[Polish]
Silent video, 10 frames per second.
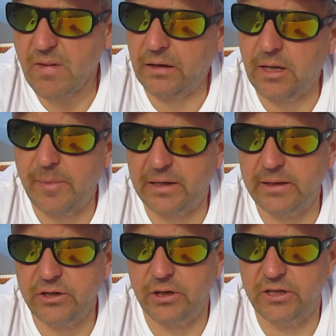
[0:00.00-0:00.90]
I na
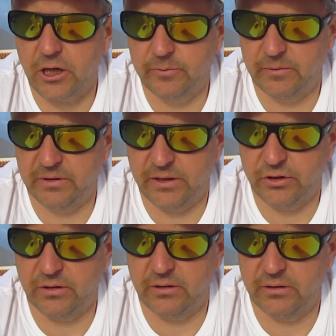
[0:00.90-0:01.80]
marginesie chciałbym
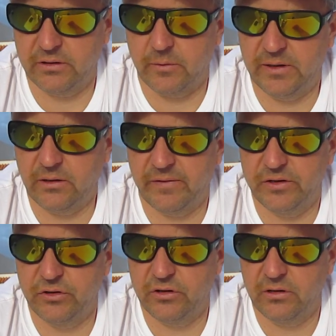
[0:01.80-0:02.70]
też y,
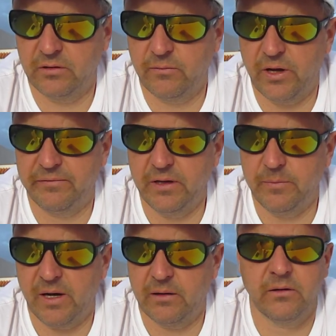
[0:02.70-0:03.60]
skomentować, iż y, moja
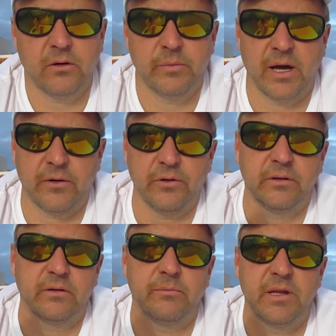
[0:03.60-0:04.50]
firma robi
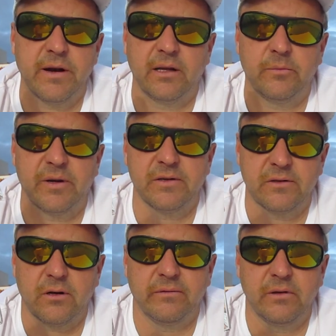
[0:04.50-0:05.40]
aronit mineralny bardzo
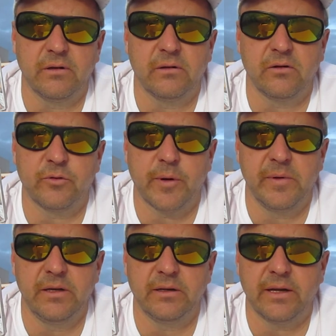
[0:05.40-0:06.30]
zdrowy,
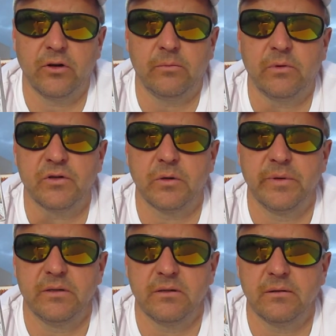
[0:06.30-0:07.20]
odpromiennik na dom,
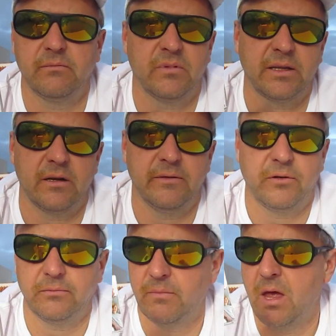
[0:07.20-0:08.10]
osobisty, na telefon.